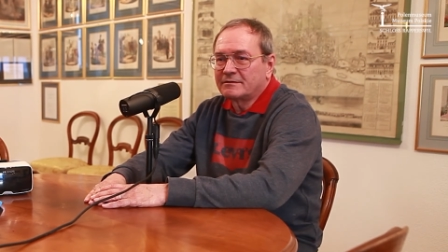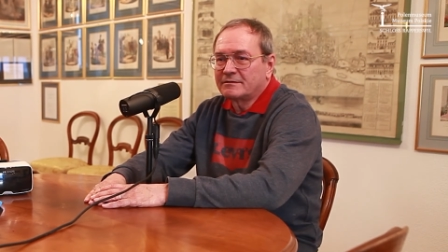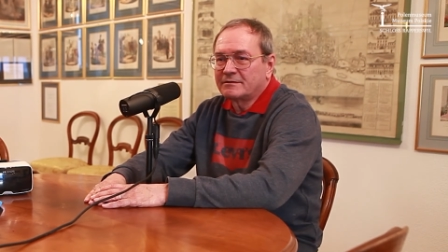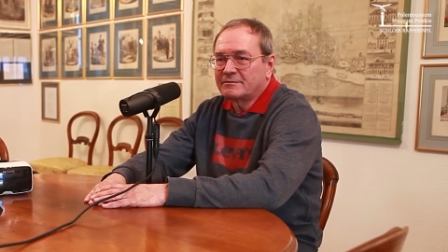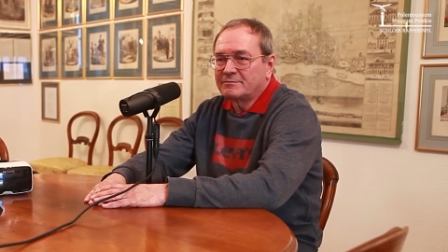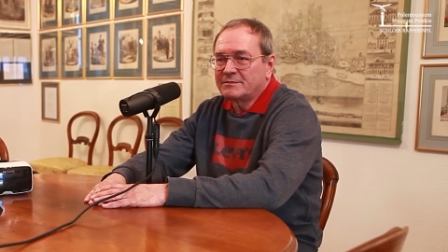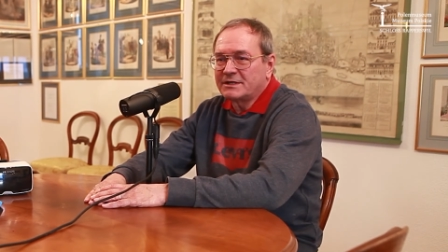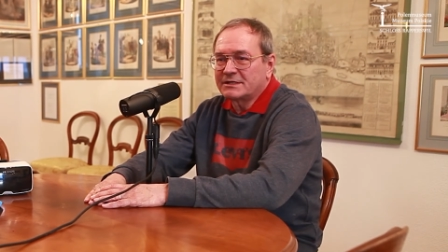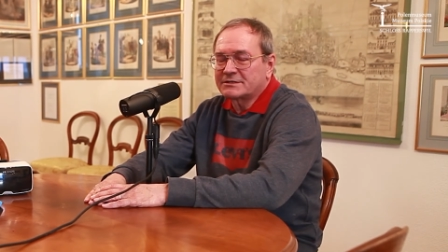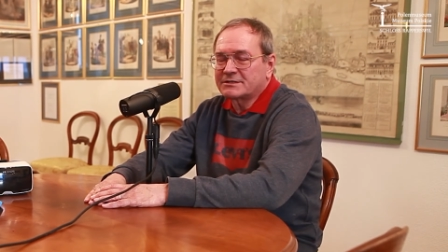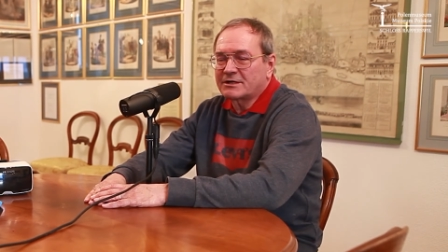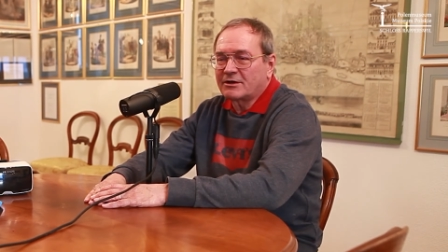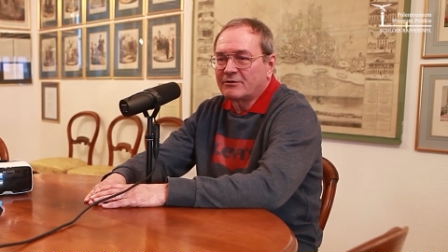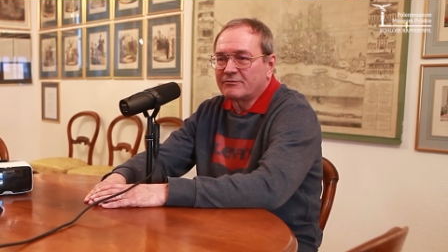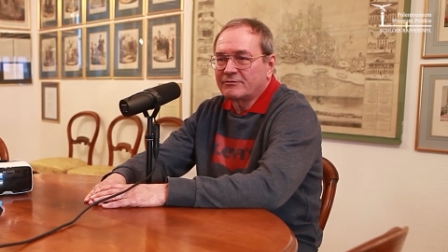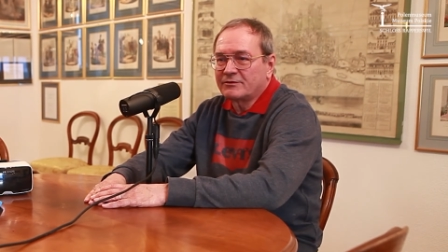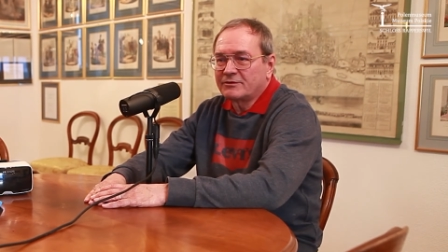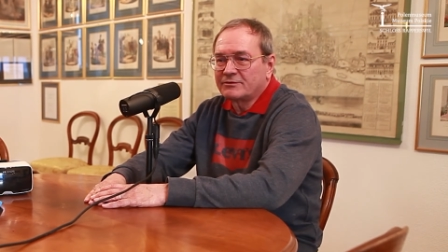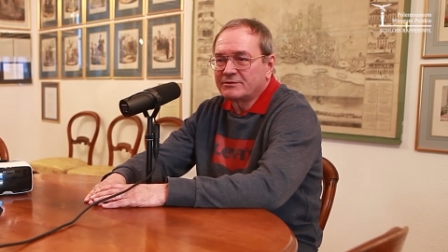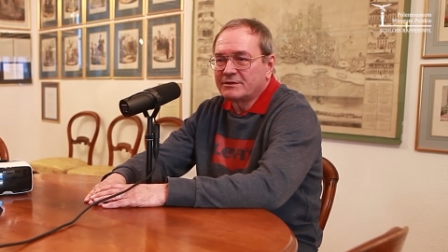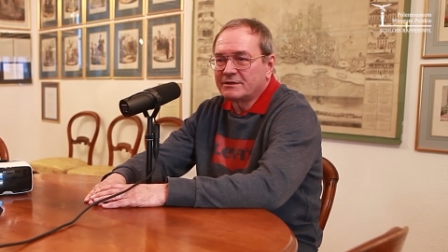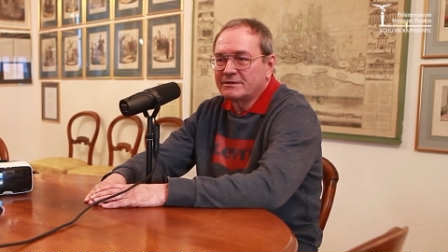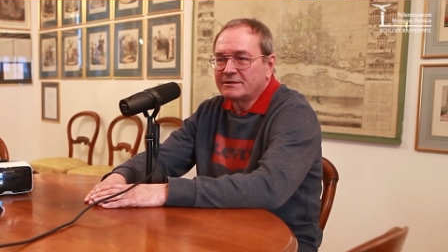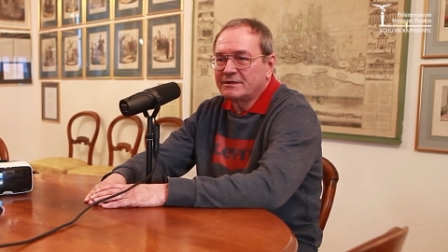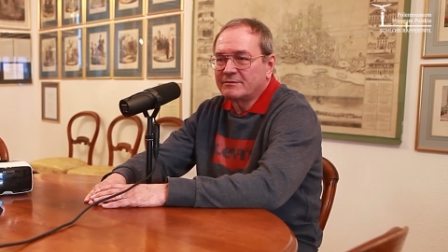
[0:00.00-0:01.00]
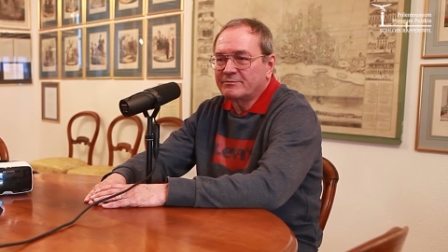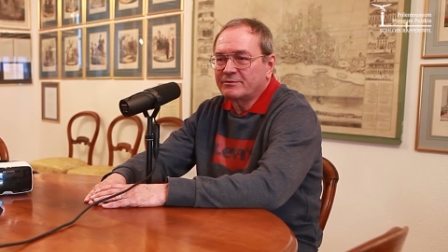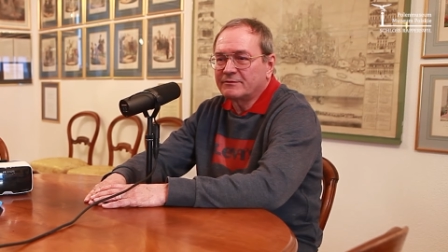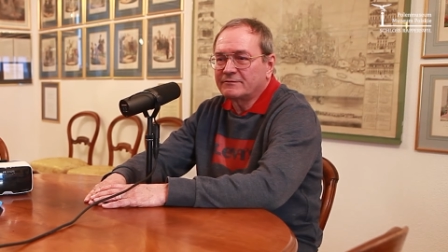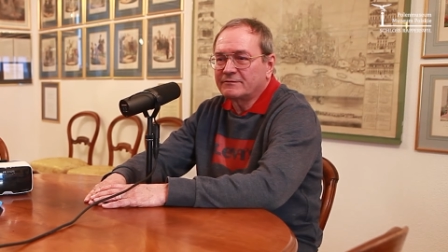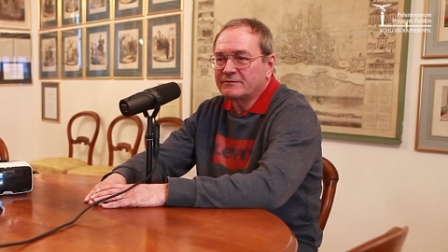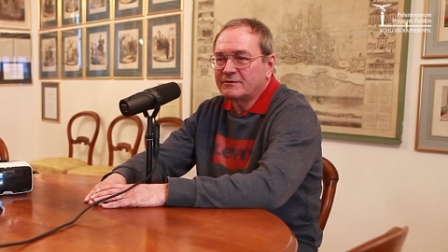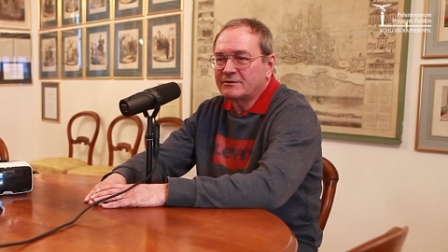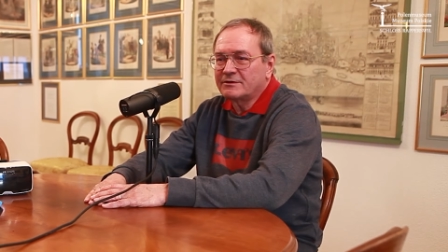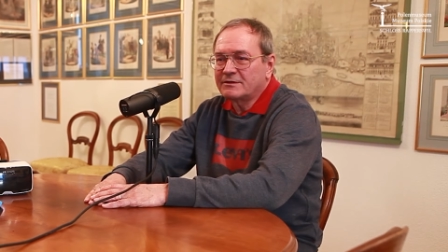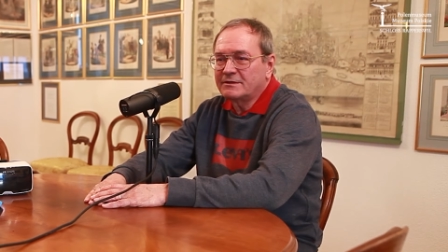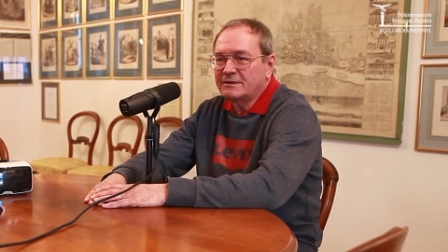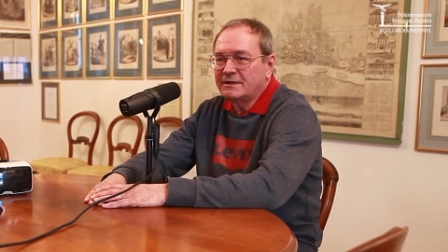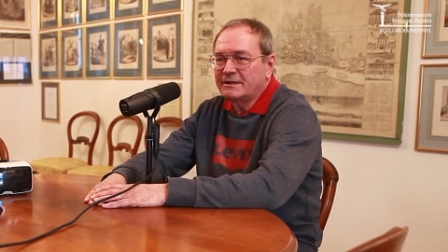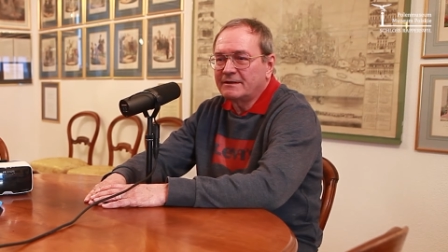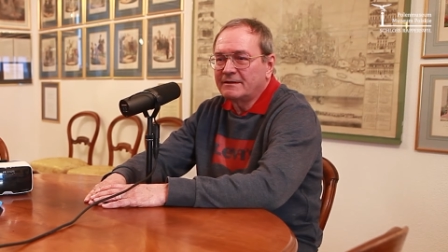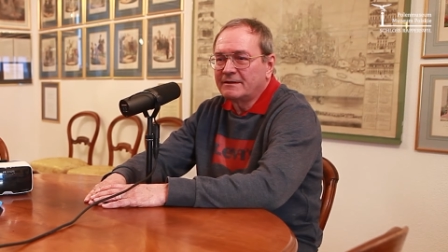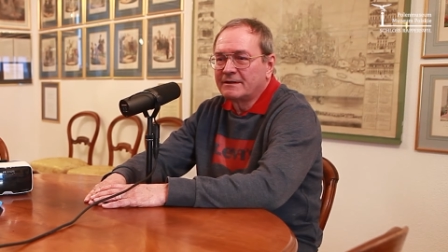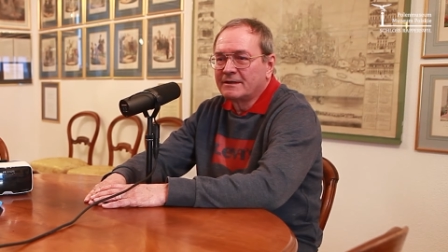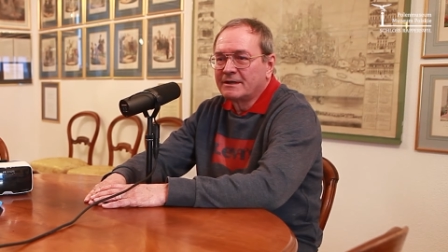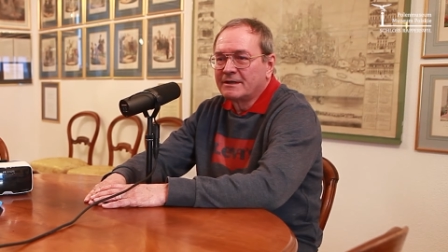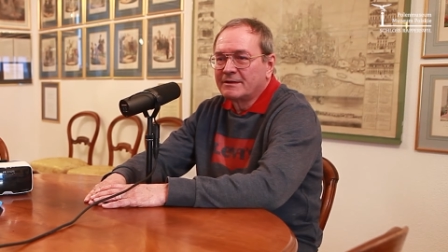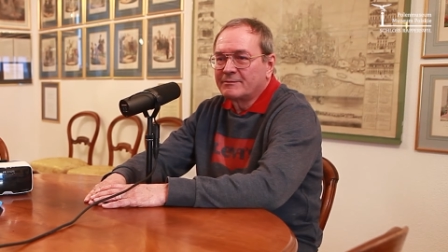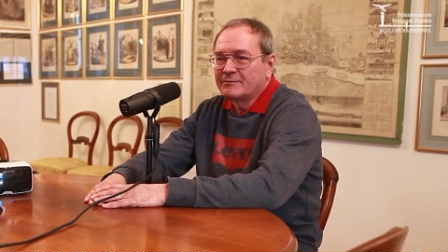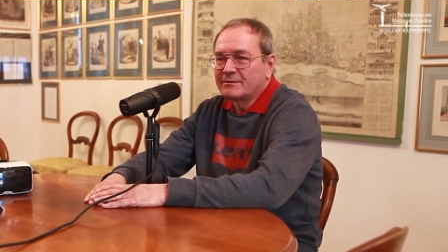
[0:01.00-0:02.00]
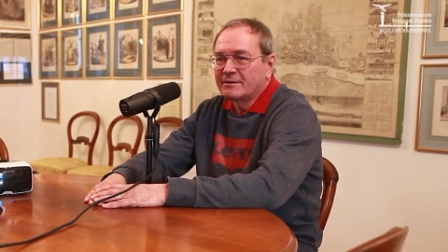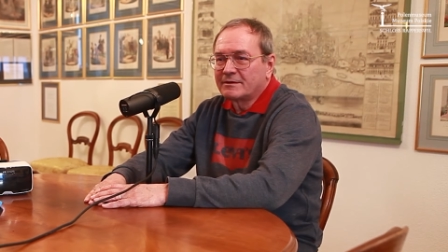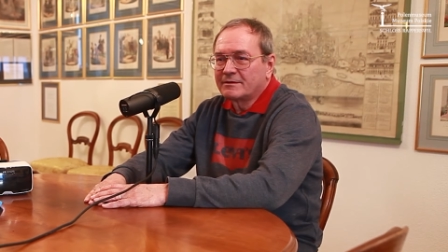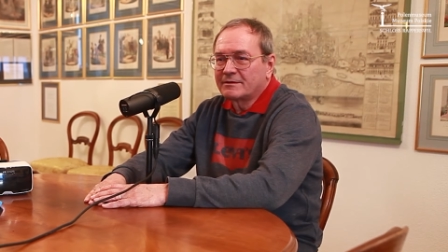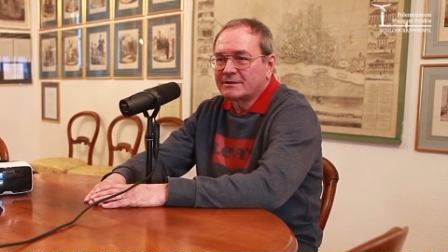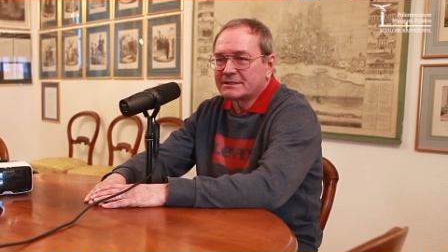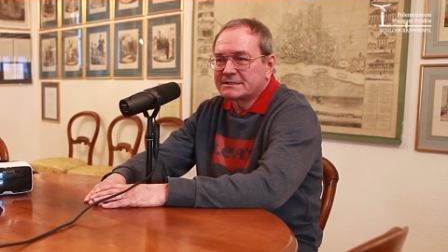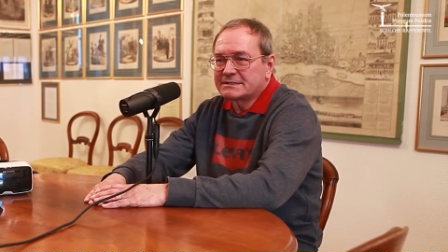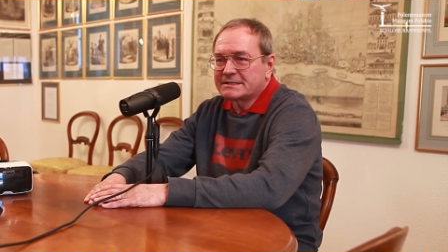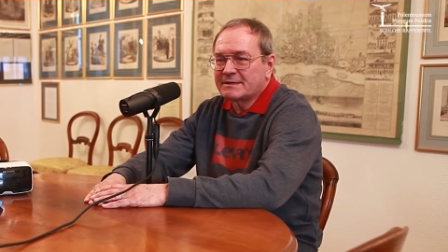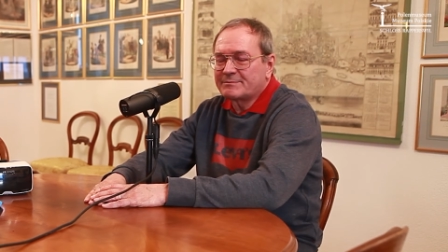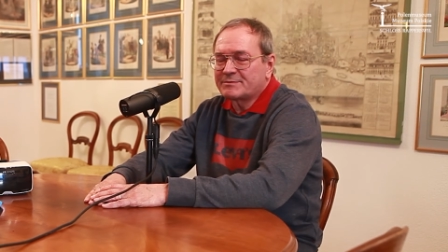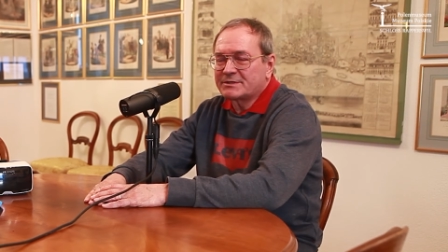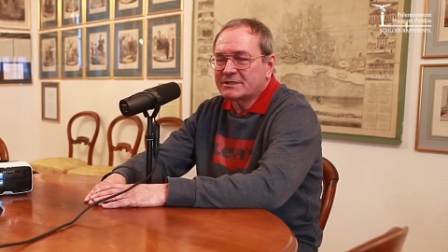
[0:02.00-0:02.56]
mieszkał w Londynie po wojnie, chce